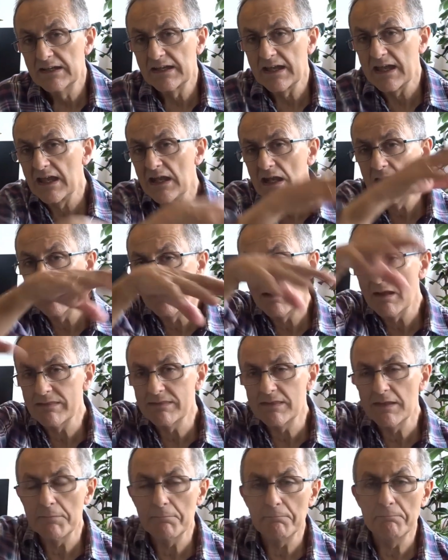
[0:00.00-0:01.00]
que la
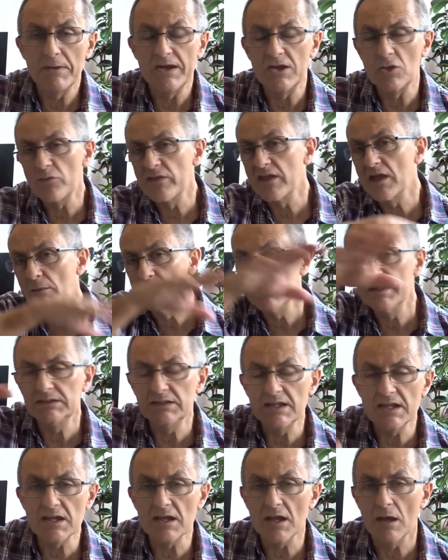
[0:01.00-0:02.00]
hace
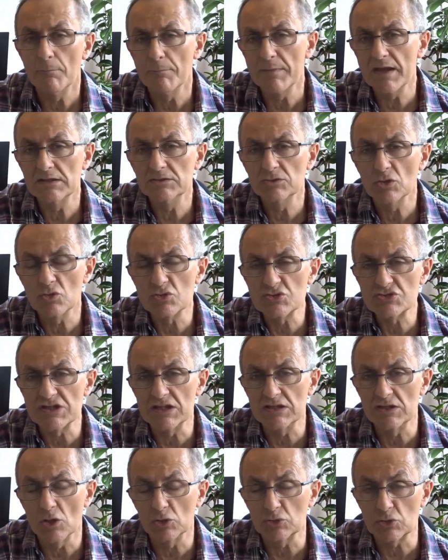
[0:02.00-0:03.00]
periódicamente ir cambiando de un
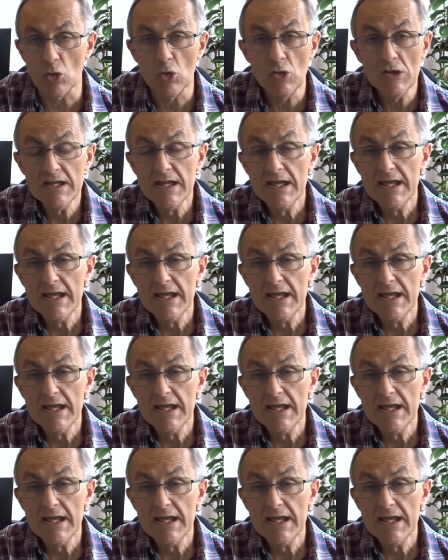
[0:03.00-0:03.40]
sitio a otro.